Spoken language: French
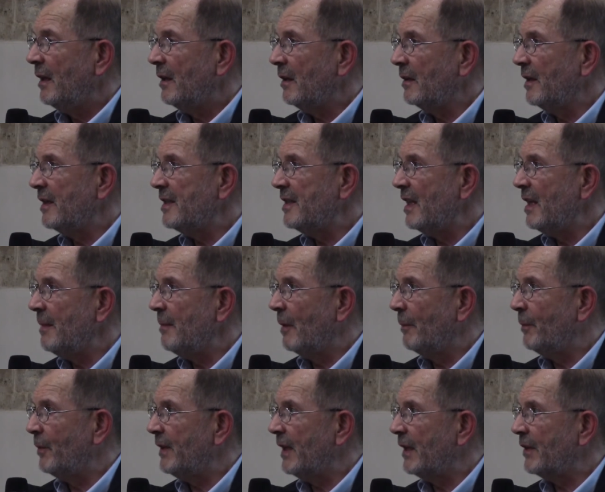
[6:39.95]
dans des éléments
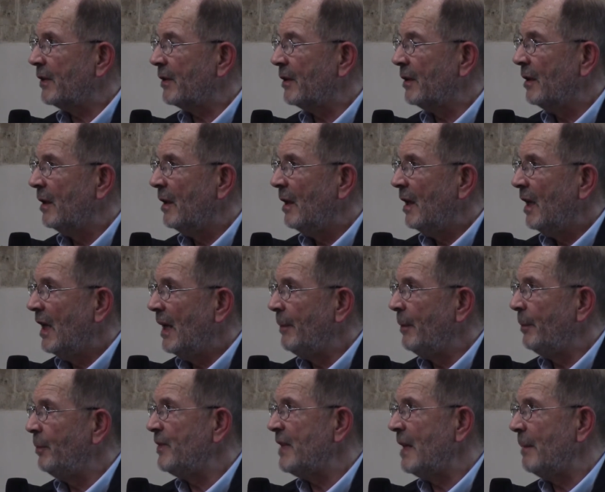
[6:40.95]
peut-être un
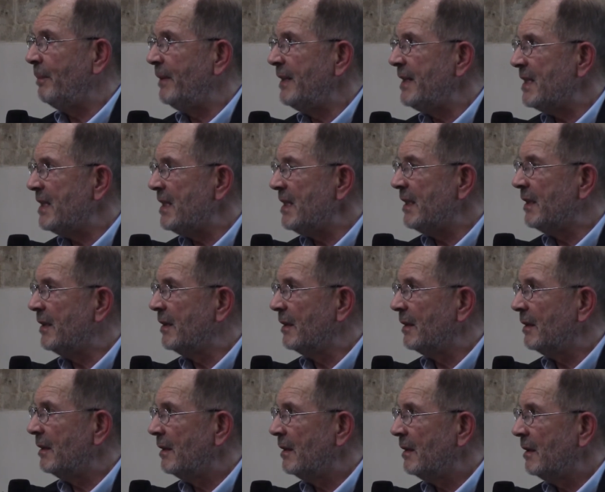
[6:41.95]
peu plus implicites
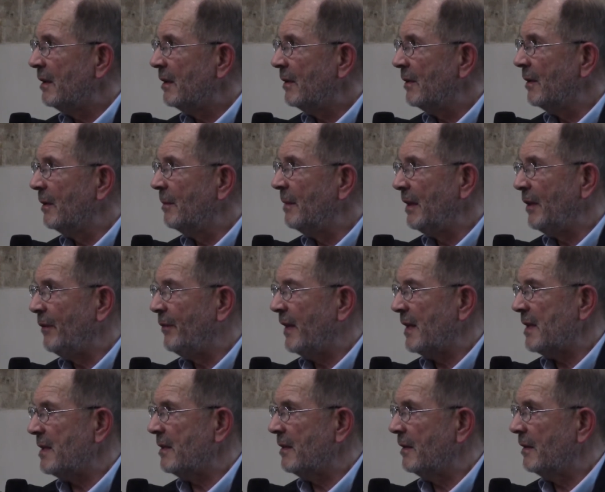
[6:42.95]
que
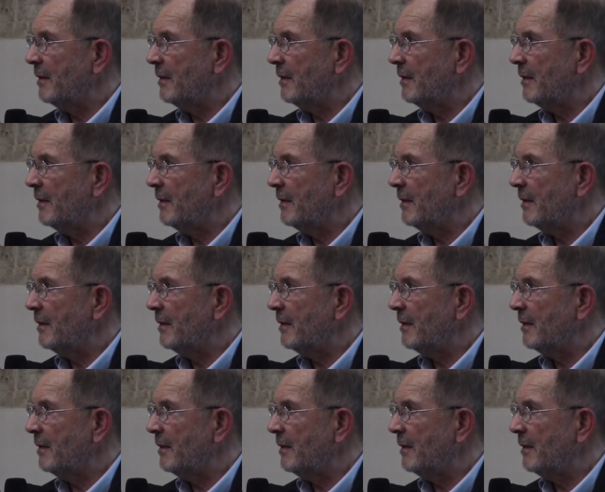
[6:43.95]
manifestes.